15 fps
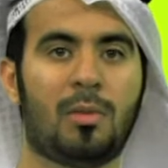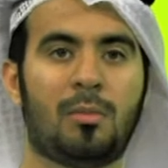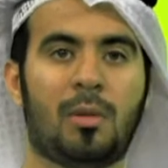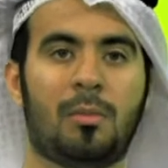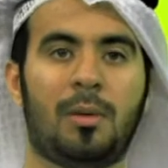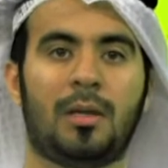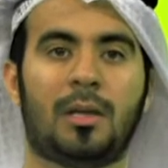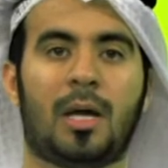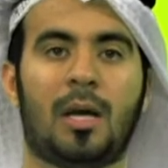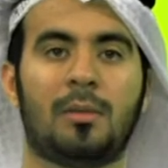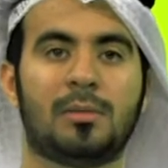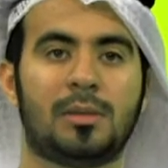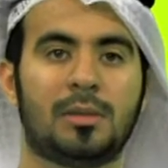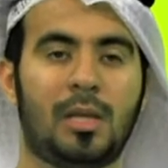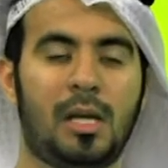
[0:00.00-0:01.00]
ما بين
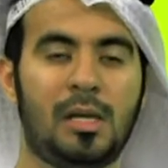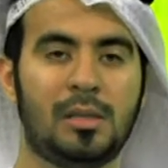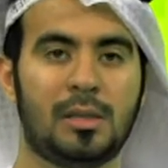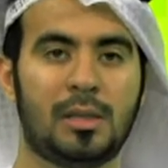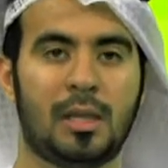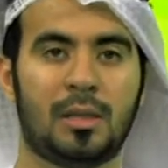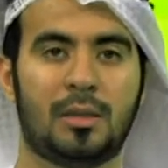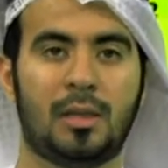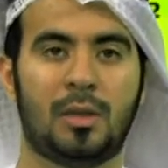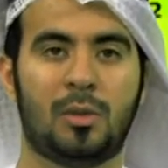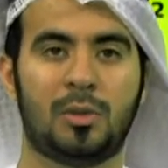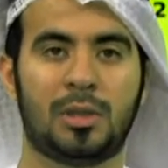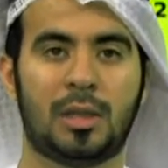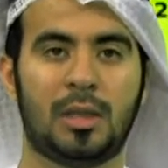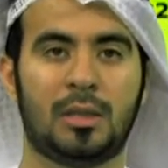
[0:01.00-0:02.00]
15 إلى
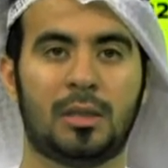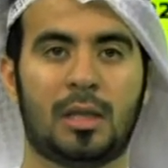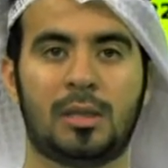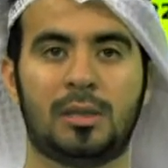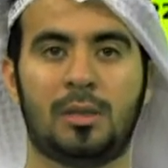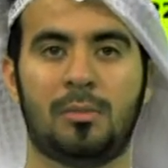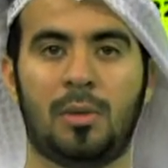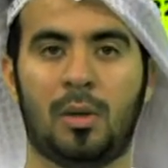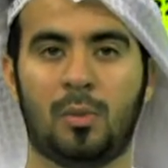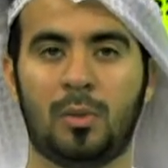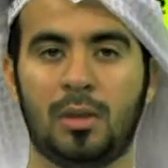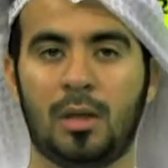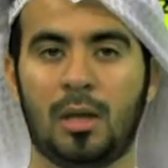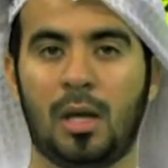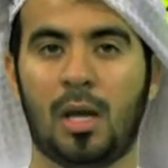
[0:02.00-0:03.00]
22 درجة
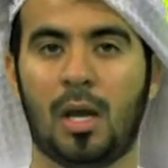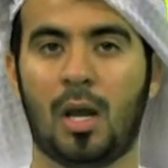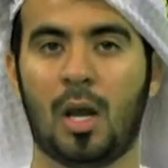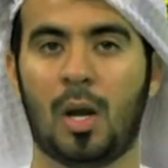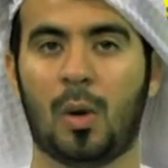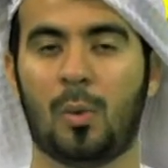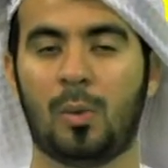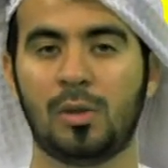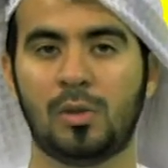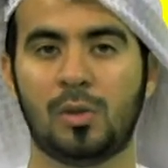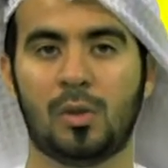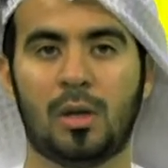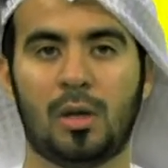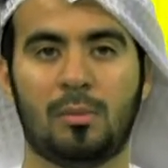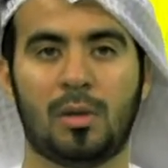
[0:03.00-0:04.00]
مئوية
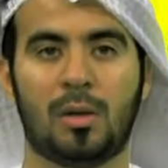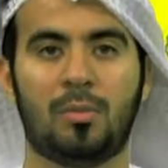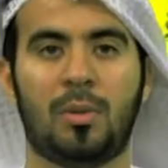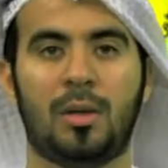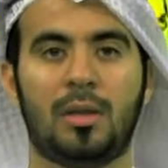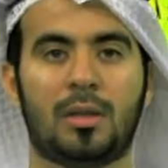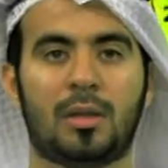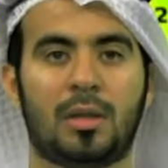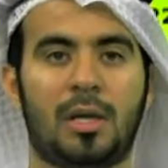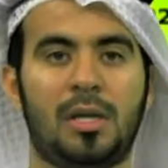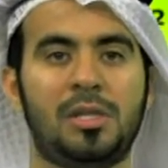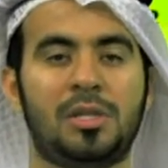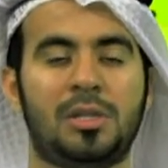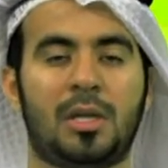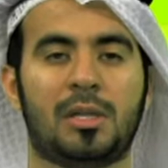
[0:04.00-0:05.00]
والصغرى ما بين
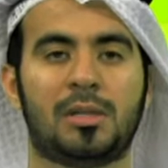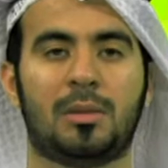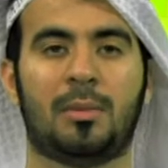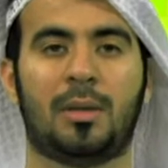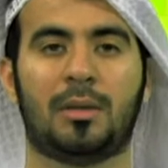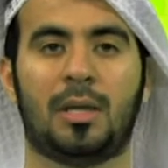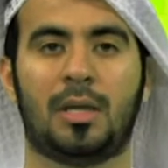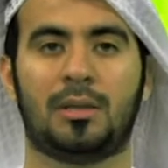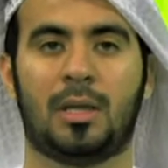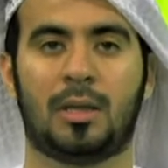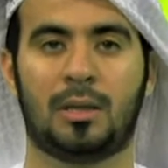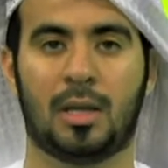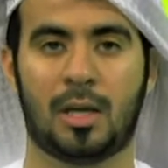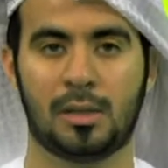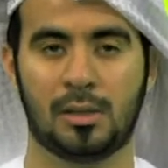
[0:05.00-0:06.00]
12 إلى 17
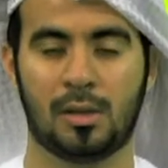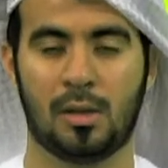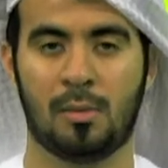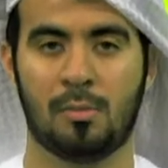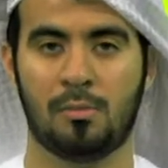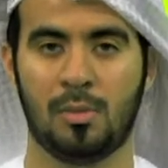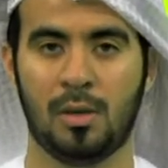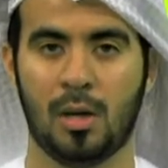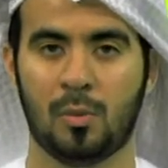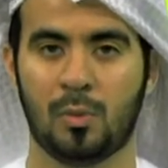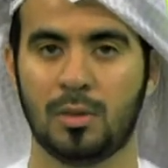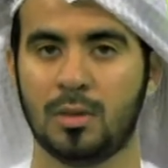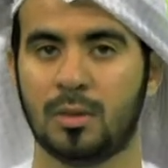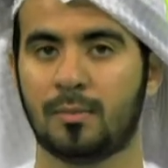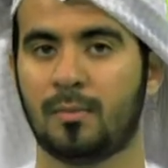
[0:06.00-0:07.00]
درجة
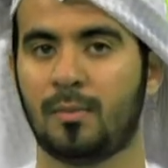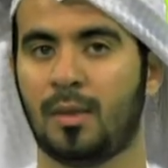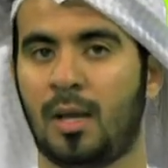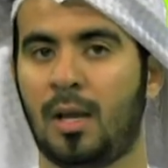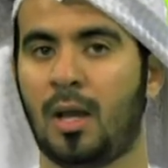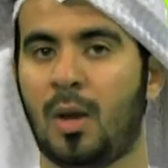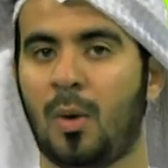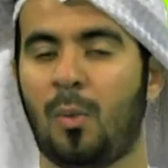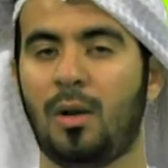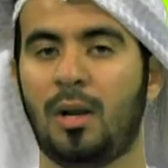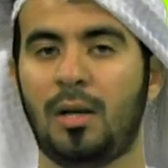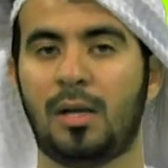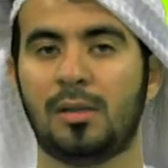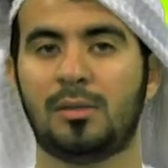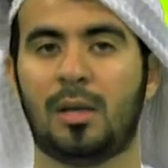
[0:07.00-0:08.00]
مئوية
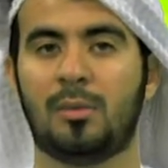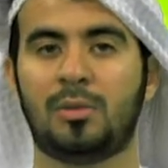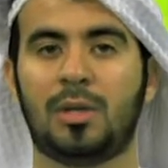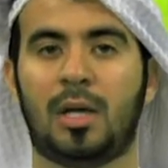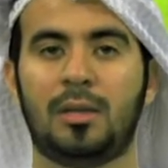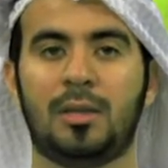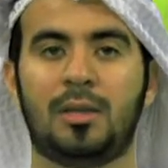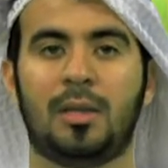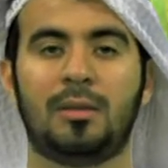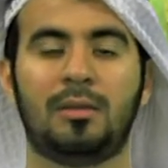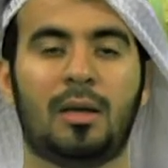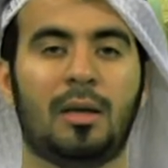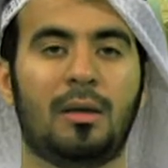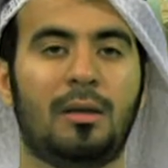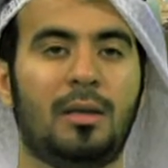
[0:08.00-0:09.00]
ولا أعزائي المشاهدين
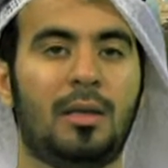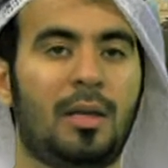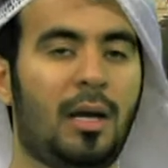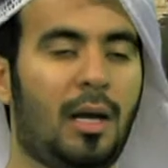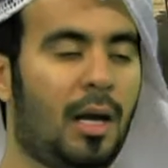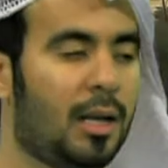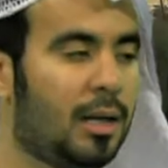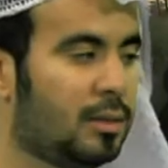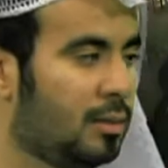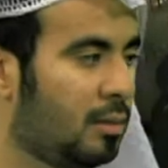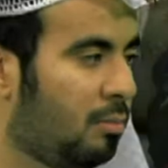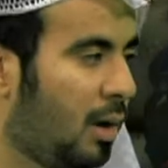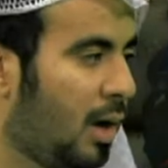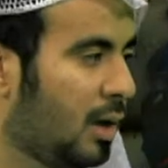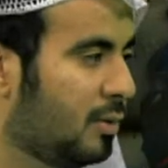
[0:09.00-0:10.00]
ننتقل إلى حالة
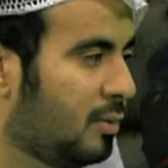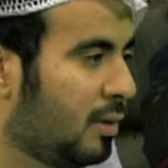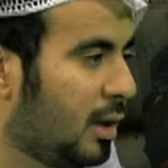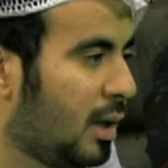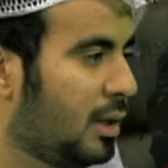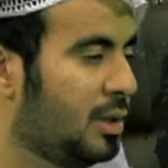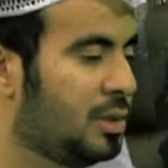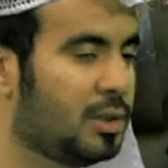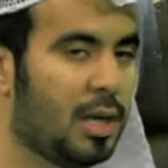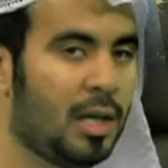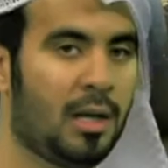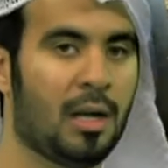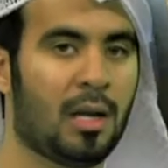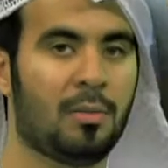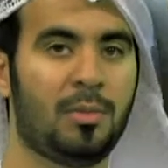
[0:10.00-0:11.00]
البحر في الخليج
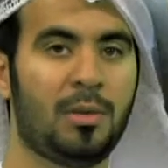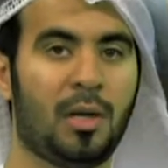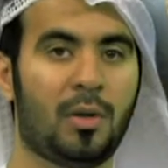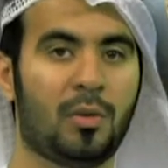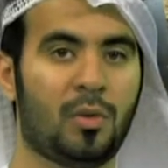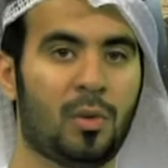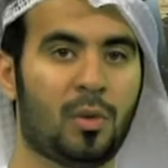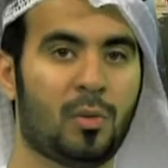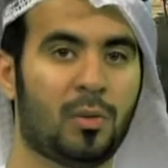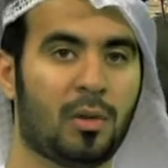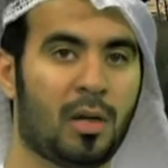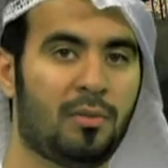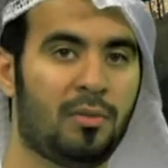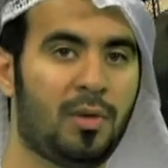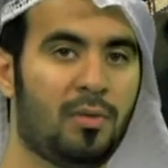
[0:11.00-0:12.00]
العربي حيث يكون
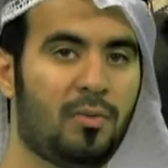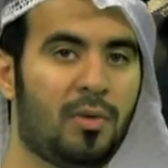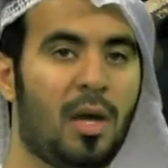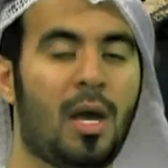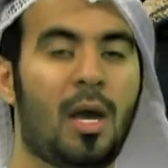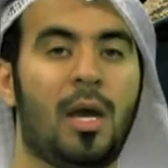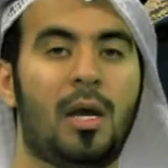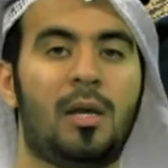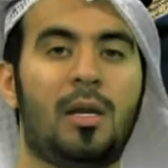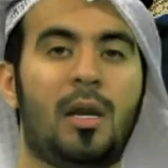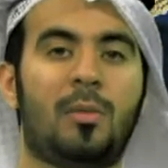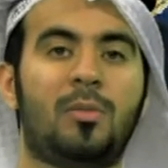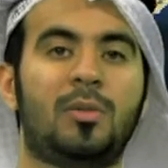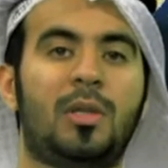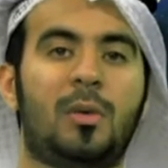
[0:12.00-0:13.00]
خفيف
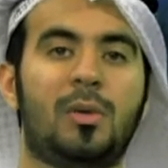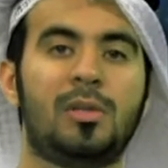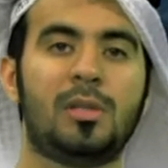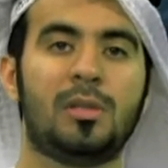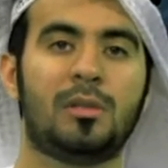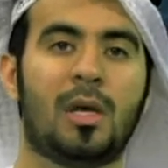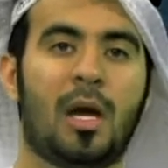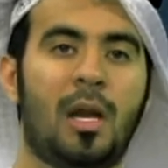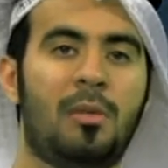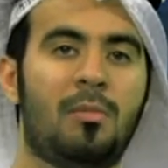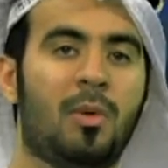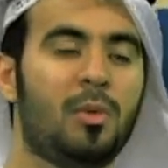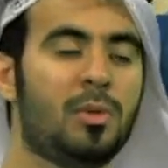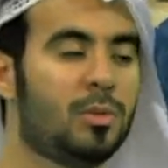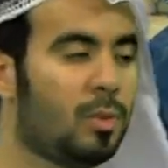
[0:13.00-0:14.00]
إلى متوسط
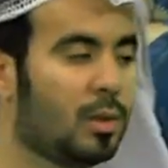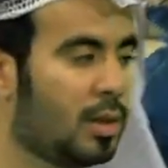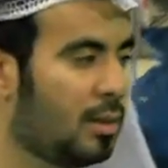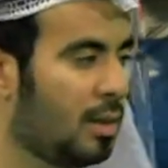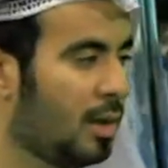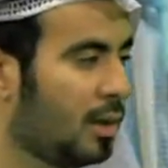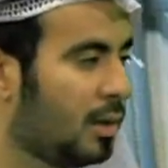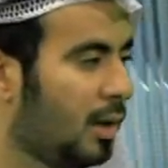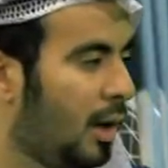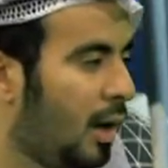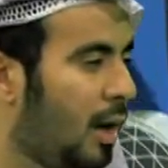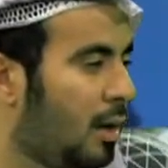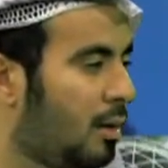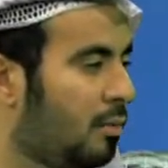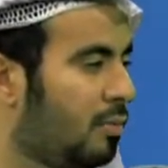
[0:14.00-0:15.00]
الموج وكذلك
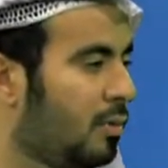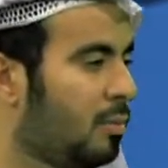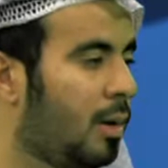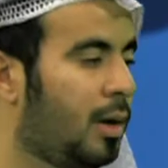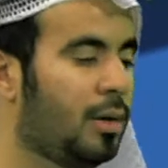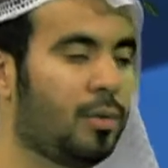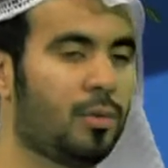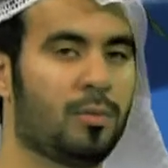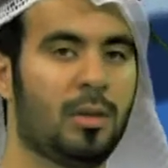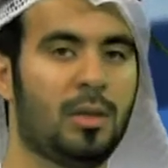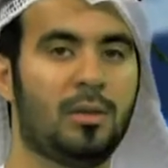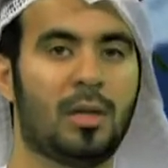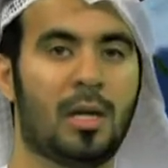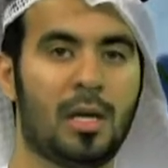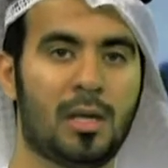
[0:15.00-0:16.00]
الحال في بحر عمان
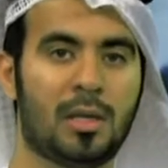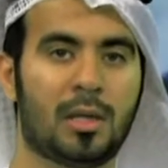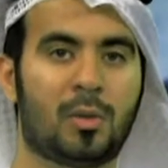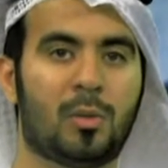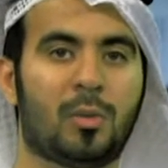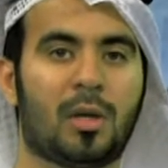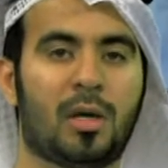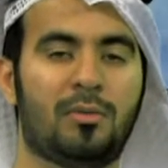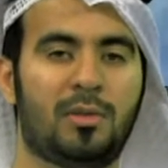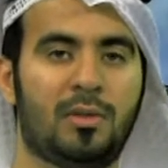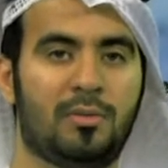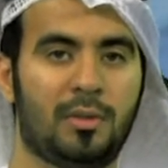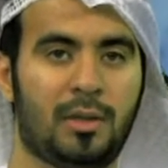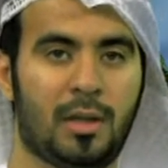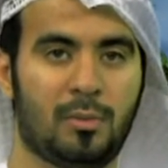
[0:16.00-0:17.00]
يكون خفيف
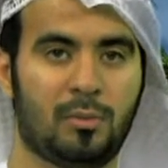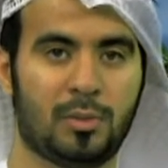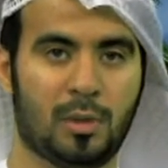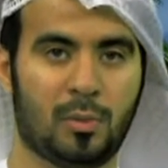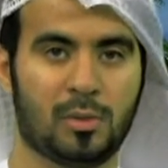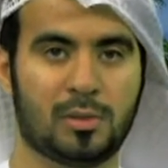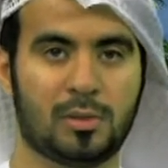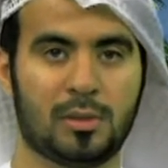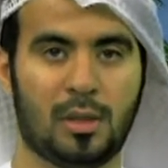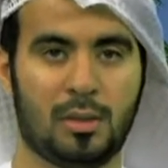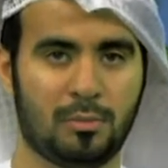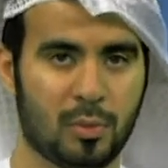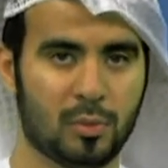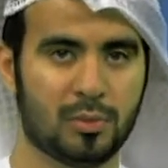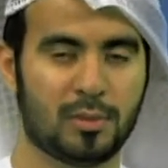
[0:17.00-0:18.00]
إلى متوسط
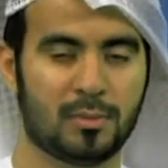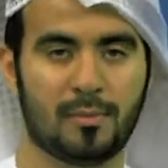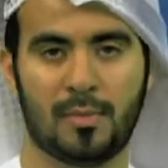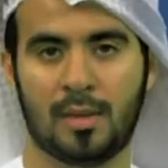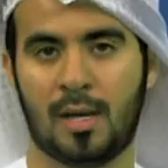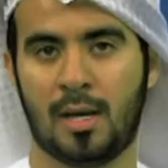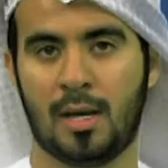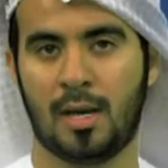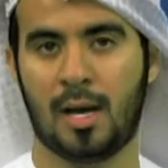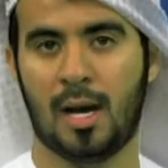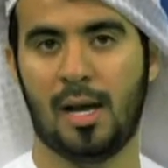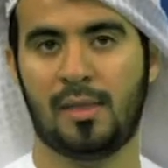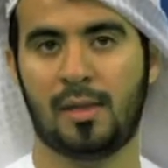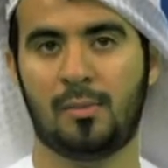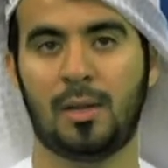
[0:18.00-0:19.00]
الموج
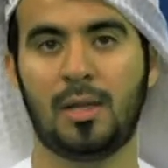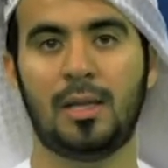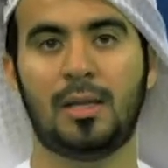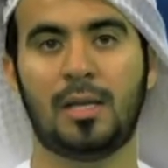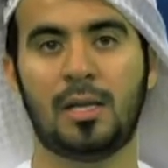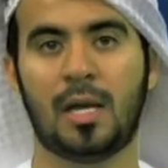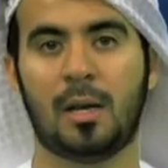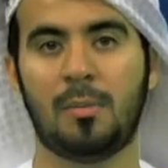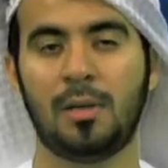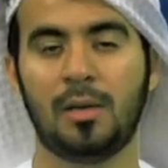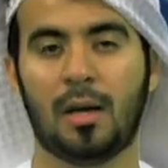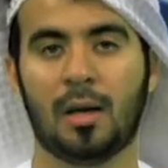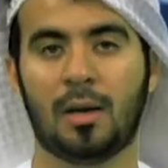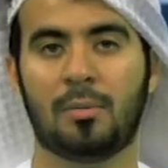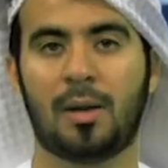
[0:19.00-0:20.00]
هذا ما لدينا من
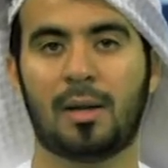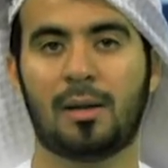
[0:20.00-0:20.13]
أخبار